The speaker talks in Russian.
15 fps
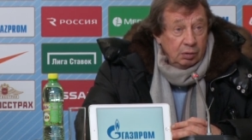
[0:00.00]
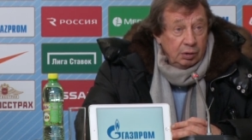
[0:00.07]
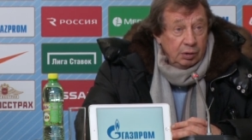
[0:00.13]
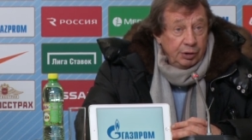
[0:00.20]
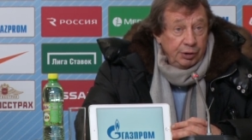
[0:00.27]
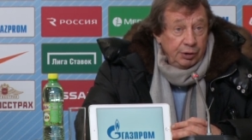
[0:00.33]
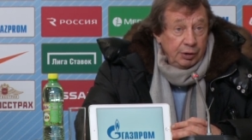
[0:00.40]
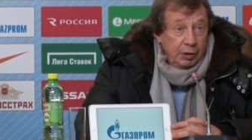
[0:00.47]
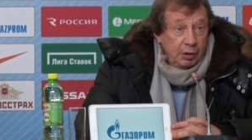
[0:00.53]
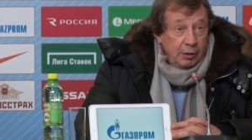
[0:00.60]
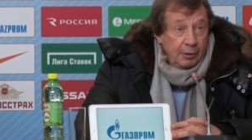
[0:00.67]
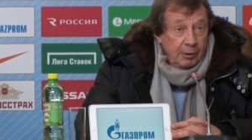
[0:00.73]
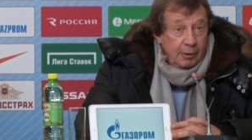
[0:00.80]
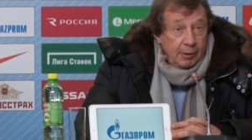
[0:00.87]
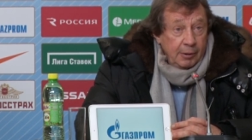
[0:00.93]
И
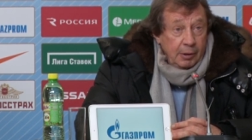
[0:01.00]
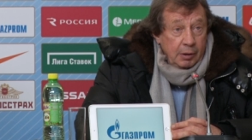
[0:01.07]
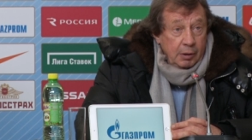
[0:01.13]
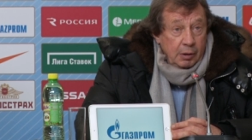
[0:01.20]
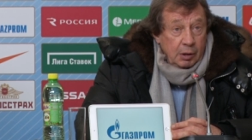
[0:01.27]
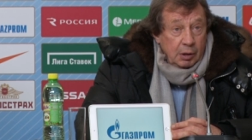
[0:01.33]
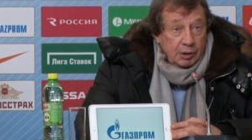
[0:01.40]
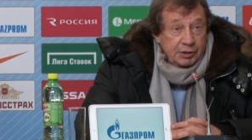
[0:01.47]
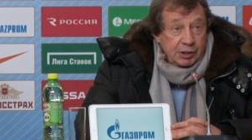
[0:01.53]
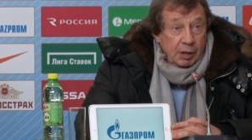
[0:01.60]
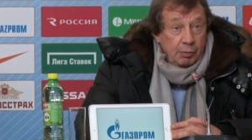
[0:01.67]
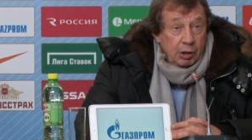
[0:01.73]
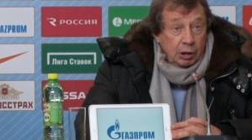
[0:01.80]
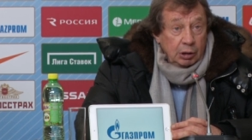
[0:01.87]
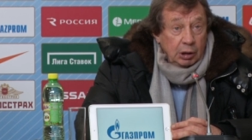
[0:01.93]

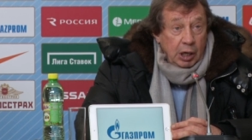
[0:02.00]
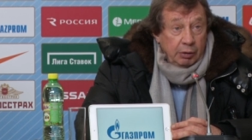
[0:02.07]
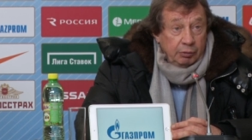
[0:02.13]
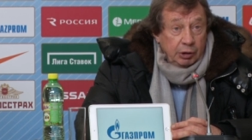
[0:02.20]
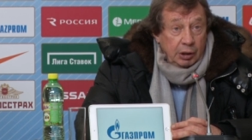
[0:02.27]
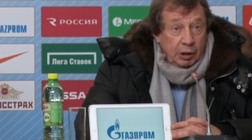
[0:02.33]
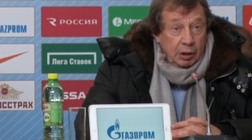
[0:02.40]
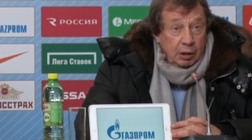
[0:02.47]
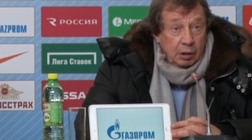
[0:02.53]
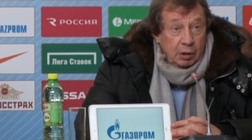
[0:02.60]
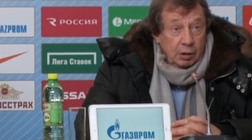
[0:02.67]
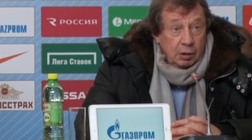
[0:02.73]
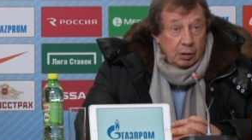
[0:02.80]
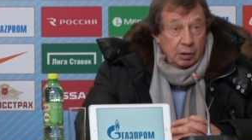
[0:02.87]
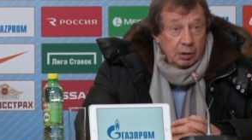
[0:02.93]
самое главное,
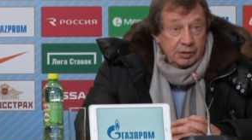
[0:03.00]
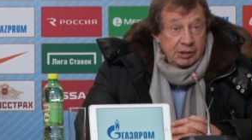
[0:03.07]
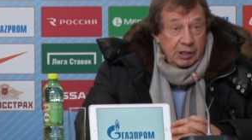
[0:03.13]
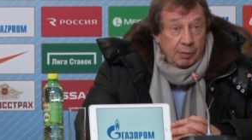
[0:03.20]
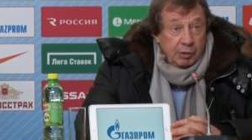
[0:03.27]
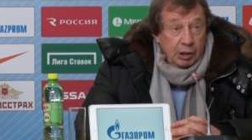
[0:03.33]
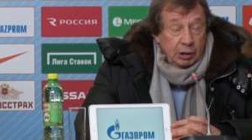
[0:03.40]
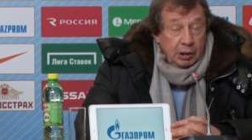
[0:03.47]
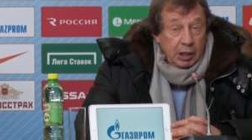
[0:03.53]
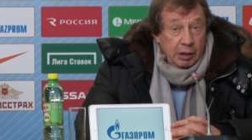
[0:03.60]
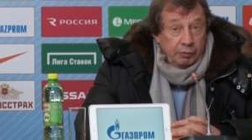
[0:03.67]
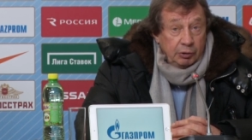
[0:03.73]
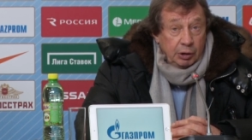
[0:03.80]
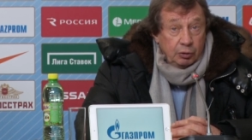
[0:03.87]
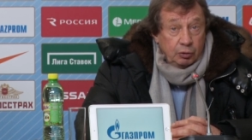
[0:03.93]
самое
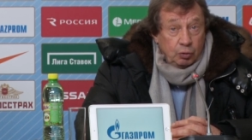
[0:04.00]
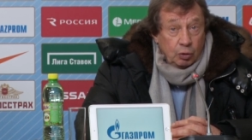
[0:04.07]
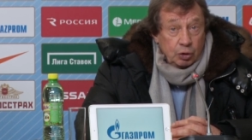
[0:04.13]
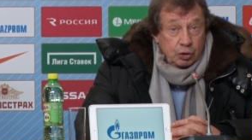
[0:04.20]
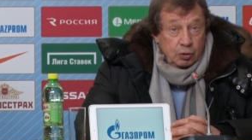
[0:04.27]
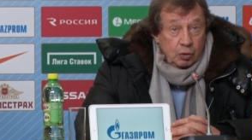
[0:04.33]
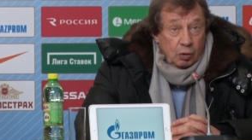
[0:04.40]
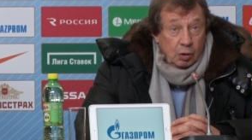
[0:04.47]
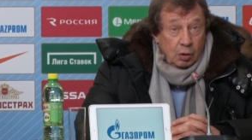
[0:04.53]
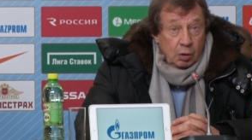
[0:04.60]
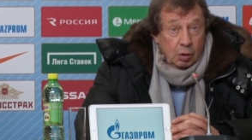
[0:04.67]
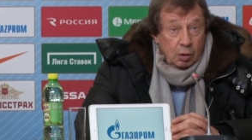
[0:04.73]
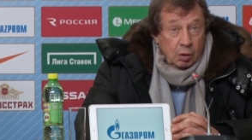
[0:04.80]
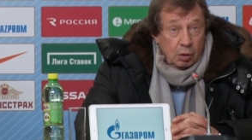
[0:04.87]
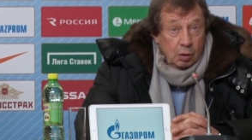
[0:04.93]
главное то, что
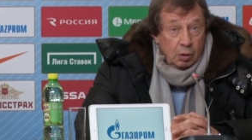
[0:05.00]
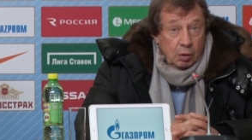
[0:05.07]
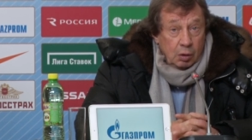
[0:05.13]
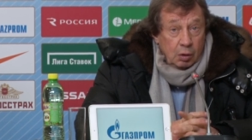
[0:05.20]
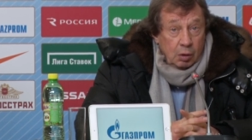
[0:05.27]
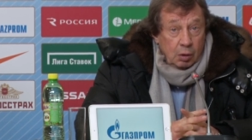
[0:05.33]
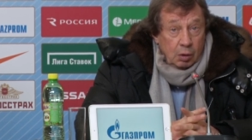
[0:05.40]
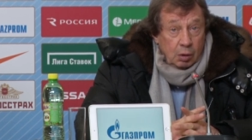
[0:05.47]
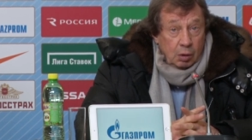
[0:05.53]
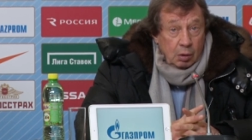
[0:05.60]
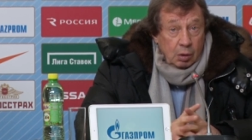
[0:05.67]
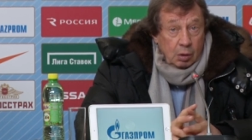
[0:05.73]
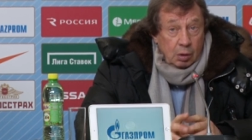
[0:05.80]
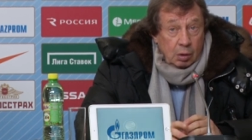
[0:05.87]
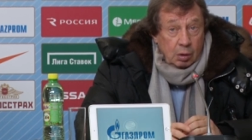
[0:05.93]

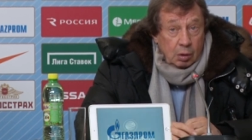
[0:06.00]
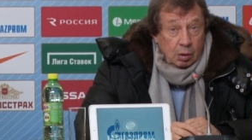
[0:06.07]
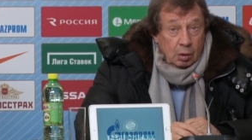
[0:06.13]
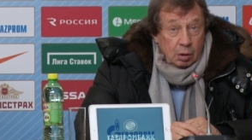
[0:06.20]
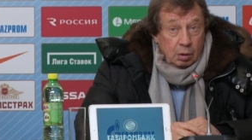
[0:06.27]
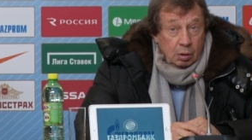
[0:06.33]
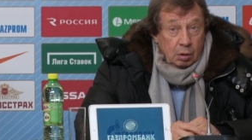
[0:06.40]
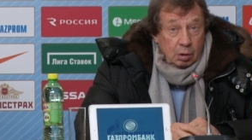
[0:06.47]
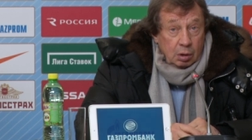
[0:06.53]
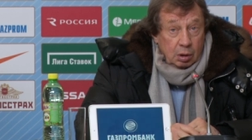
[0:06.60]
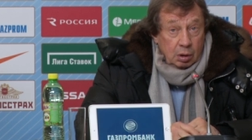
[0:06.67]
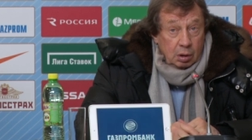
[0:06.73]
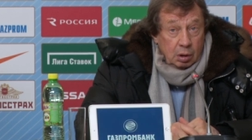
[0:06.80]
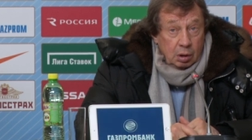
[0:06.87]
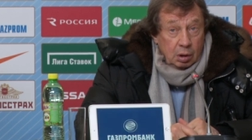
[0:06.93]
э,
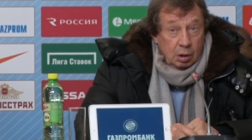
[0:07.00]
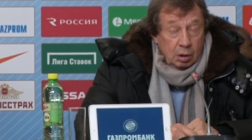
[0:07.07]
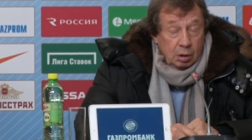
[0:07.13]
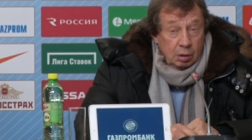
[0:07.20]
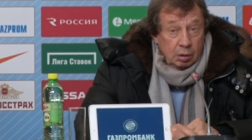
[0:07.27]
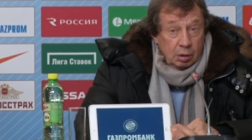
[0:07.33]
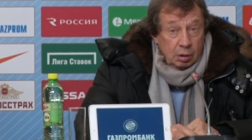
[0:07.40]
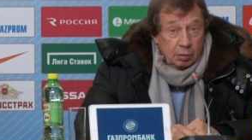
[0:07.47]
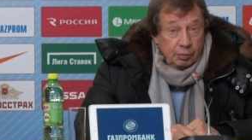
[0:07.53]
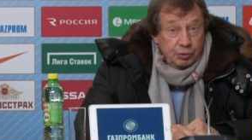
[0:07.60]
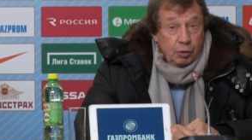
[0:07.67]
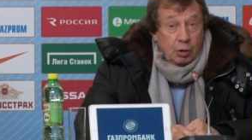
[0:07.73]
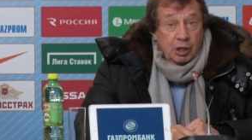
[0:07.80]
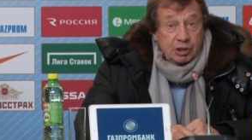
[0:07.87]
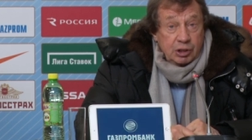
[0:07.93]

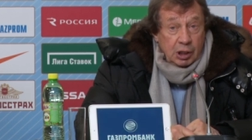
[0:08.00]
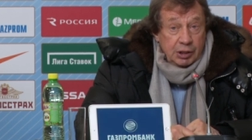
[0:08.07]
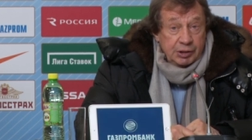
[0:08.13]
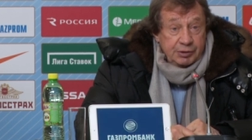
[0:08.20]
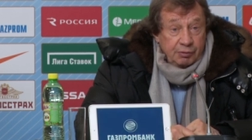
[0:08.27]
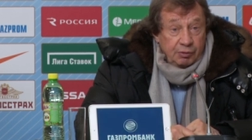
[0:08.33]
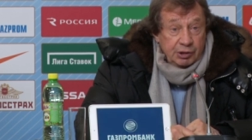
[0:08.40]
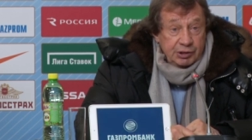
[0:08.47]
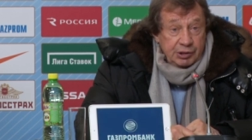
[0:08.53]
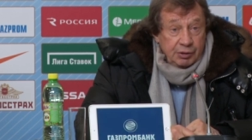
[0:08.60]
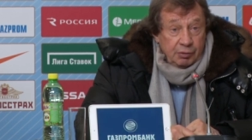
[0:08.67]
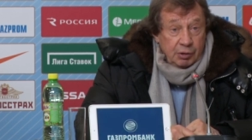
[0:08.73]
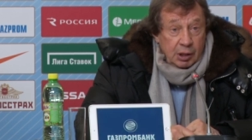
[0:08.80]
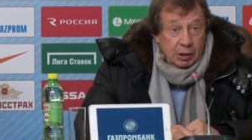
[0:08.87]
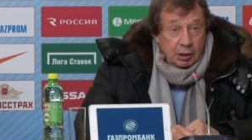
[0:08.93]
все рождается в
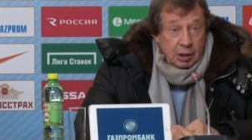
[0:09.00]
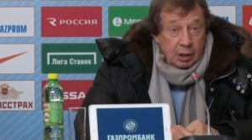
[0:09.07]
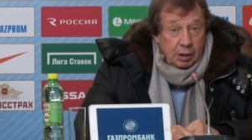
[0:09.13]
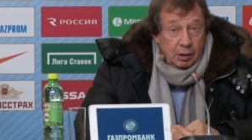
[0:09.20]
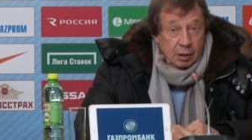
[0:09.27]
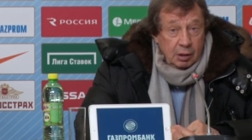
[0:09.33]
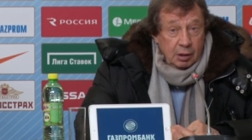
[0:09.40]
раздевалке.